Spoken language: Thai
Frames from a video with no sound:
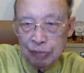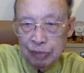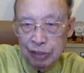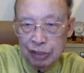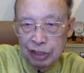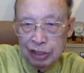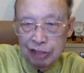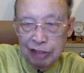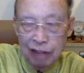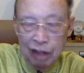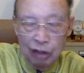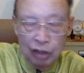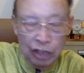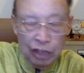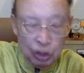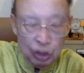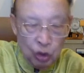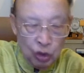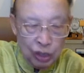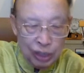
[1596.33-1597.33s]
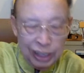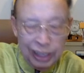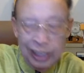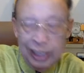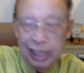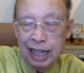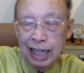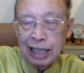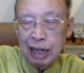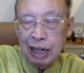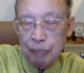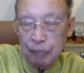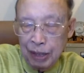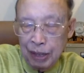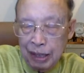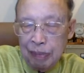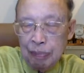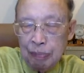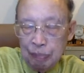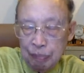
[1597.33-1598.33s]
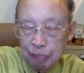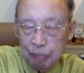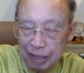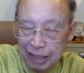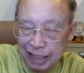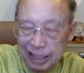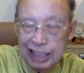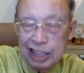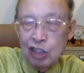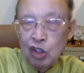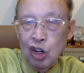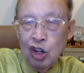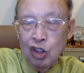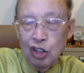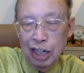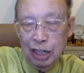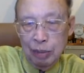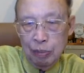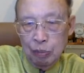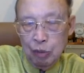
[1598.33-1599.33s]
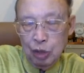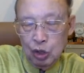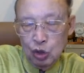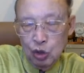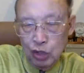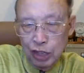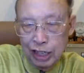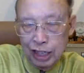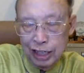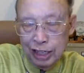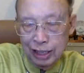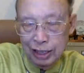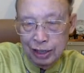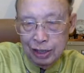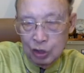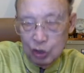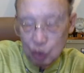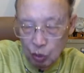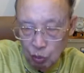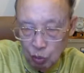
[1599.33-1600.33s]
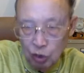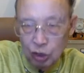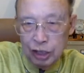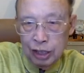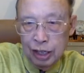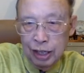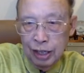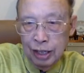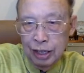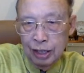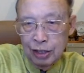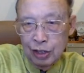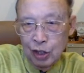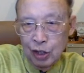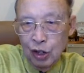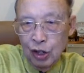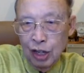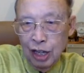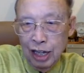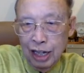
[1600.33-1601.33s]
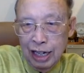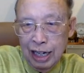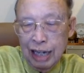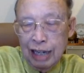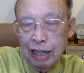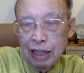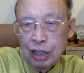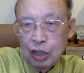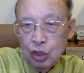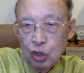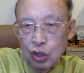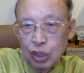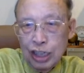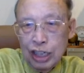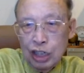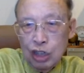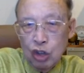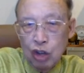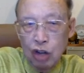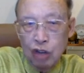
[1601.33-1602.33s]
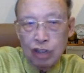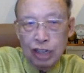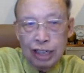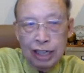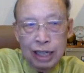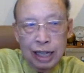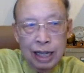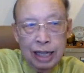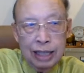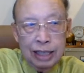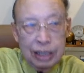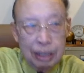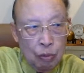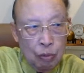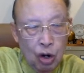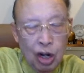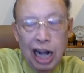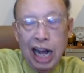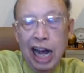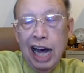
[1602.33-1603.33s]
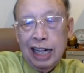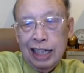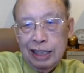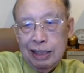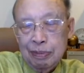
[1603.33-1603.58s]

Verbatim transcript: ซึ่งว่าเขาเฮ็ดธุรกิจ อันก็เป็นบัญชีของเขาแหละบนธุรกิจนะสมมุติ เนาะและธุรกิจของเขานั้นจะบกขาด